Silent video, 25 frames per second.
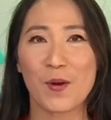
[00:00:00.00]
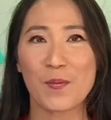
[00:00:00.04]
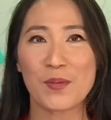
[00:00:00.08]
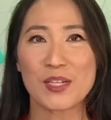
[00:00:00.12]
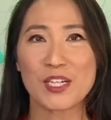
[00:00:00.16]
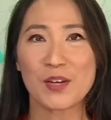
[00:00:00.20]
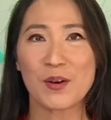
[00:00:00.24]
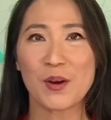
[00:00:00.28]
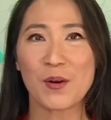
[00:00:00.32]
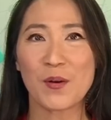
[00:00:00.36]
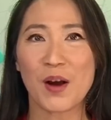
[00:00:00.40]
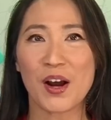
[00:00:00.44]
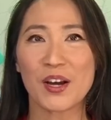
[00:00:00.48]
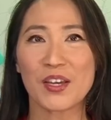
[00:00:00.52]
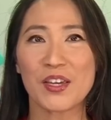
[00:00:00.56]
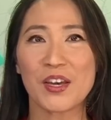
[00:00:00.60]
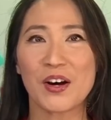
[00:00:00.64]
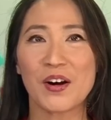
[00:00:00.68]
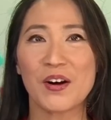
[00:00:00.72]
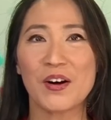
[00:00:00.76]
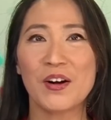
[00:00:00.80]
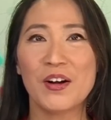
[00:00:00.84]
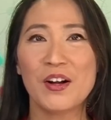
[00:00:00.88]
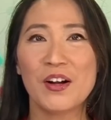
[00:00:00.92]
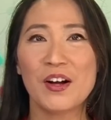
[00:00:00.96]
我们这位网
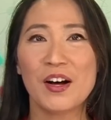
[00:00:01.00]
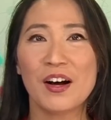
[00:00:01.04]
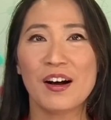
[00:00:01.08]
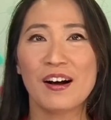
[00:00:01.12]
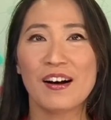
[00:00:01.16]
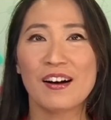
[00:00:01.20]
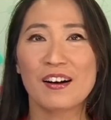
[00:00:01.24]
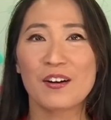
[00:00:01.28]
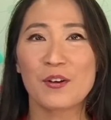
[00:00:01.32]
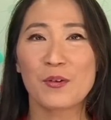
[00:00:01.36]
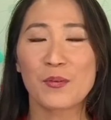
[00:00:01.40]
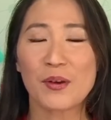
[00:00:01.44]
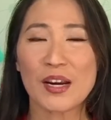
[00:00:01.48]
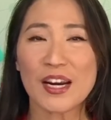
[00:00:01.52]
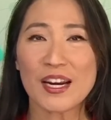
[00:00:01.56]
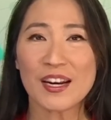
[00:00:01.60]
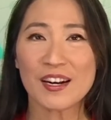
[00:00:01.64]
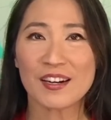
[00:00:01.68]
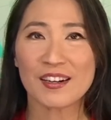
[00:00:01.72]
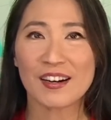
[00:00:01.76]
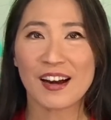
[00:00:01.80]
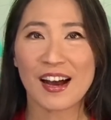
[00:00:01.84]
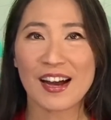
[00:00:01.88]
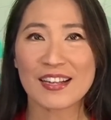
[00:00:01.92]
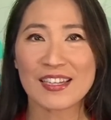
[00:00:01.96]
友
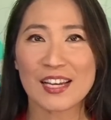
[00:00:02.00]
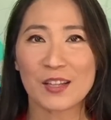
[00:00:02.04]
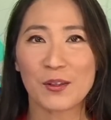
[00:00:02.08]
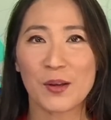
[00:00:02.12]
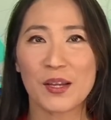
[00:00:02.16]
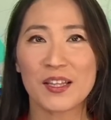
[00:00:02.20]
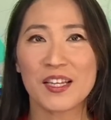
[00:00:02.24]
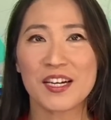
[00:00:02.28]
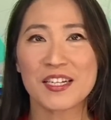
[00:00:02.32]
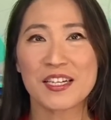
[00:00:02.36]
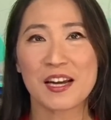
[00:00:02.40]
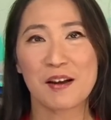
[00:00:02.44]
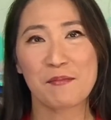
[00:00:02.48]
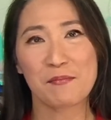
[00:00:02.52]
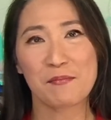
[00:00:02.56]
呃，Reader，他在推特上